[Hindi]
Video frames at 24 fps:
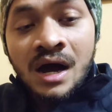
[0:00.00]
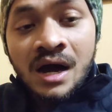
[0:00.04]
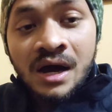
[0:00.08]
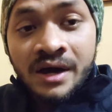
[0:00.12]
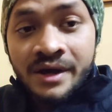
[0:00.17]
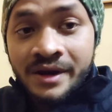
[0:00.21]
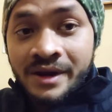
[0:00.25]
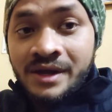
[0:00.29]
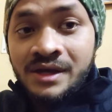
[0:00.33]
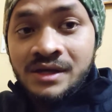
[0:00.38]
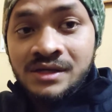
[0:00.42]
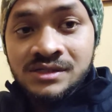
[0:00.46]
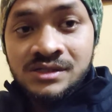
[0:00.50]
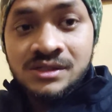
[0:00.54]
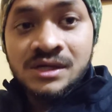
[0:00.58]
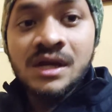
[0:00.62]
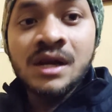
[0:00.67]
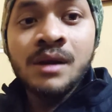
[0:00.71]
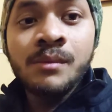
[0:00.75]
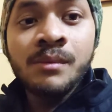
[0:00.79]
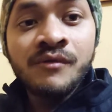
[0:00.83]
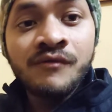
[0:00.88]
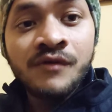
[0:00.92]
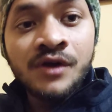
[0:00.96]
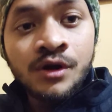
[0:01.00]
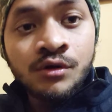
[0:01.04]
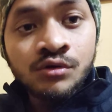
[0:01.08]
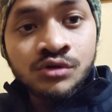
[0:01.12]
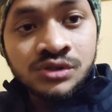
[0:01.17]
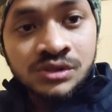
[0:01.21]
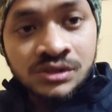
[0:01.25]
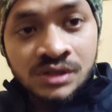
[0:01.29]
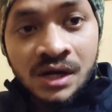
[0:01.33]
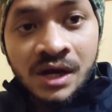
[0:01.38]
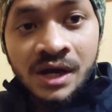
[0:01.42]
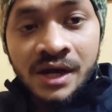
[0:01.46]
अगर इस चैनल में
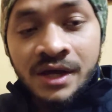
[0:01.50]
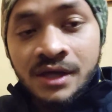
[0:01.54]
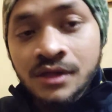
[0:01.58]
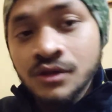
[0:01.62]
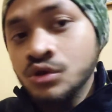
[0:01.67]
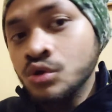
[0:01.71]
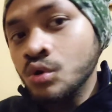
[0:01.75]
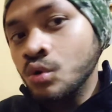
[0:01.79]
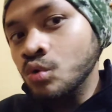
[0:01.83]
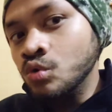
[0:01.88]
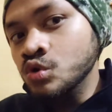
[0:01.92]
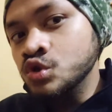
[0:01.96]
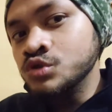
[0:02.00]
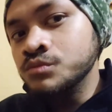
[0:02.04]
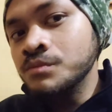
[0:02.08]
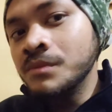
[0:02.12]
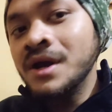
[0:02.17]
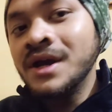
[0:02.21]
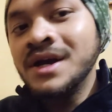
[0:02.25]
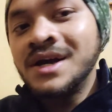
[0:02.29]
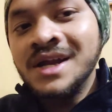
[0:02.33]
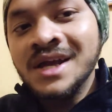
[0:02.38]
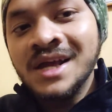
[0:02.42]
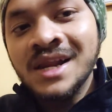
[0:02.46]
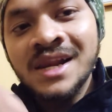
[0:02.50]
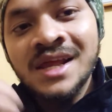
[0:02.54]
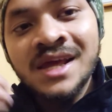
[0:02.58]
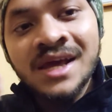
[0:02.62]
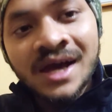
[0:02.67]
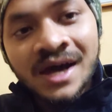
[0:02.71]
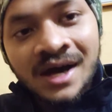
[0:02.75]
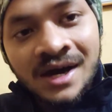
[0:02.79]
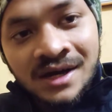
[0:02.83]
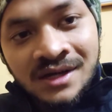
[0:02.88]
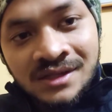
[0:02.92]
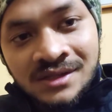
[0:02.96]
वीडियोस ना आए तो उसमें
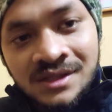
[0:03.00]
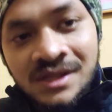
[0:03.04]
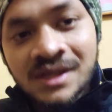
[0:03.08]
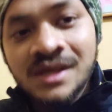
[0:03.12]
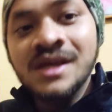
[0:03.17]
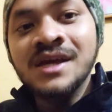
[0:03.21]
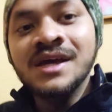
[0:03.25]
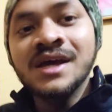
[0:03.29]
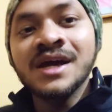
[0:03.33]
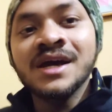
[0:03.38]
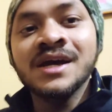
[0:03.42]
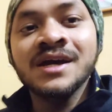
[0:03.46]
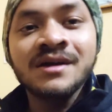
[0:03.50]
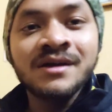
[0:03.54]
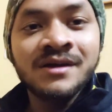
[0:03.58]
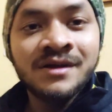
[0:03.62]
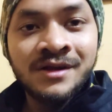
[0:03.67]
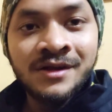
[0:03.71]
डेली आती ही है